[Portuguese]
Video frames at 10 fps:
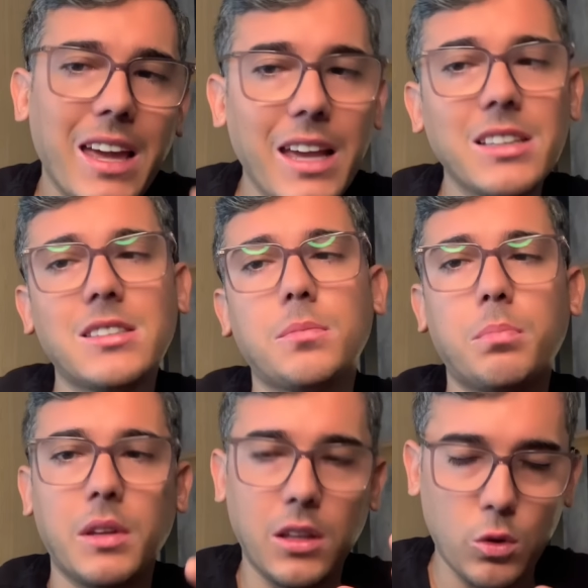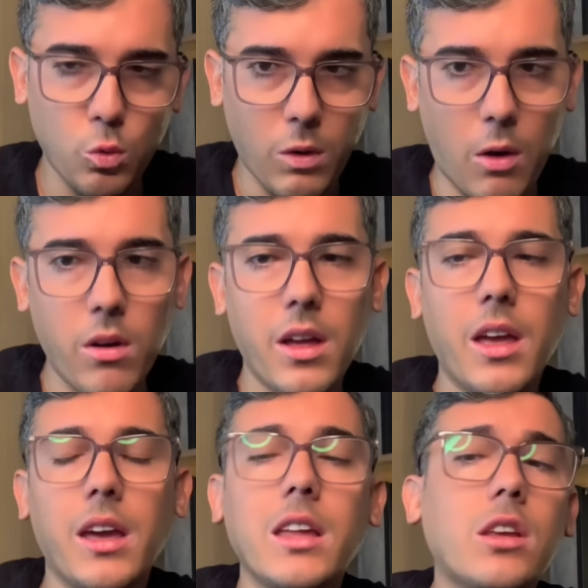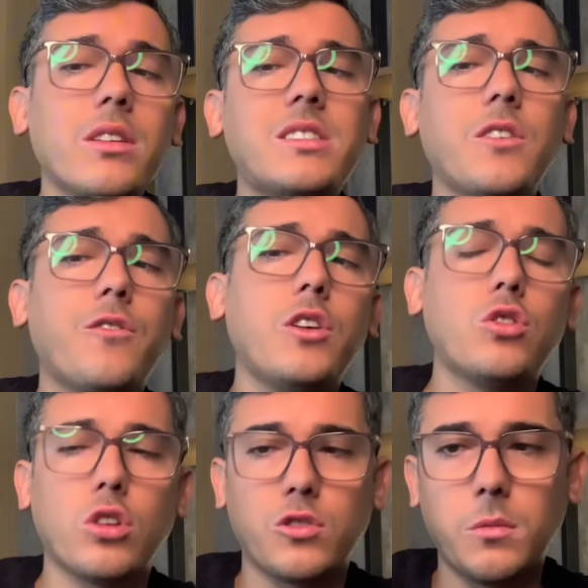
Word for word: espiritual. Então, nesse vídeo, nós